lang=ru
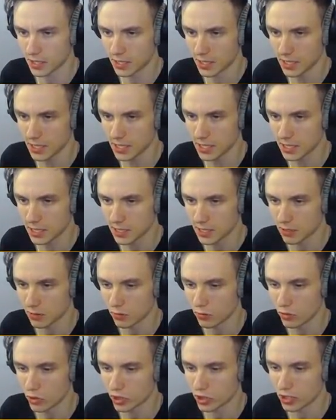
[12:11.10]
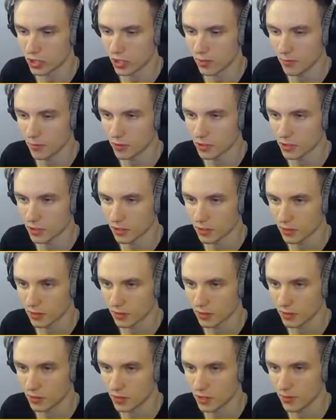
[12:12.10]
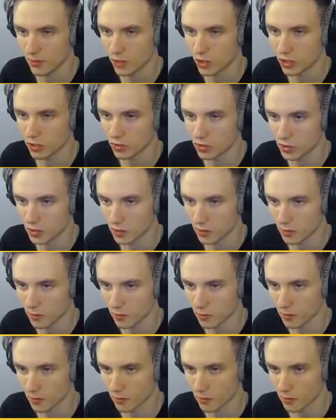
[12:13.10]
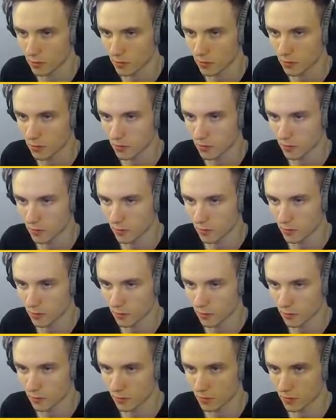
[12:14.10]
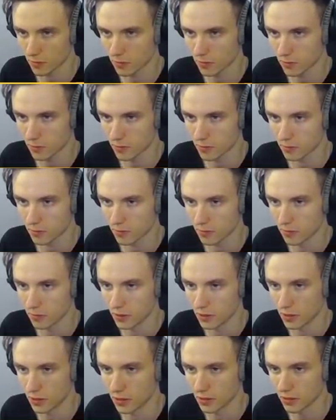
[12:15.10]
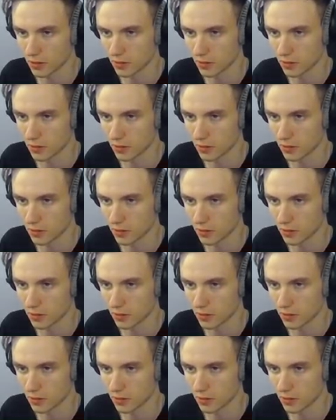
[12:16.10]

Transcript: А? Кучка динамитка. Динамиткинцы. Кучка динамиткинца. Да.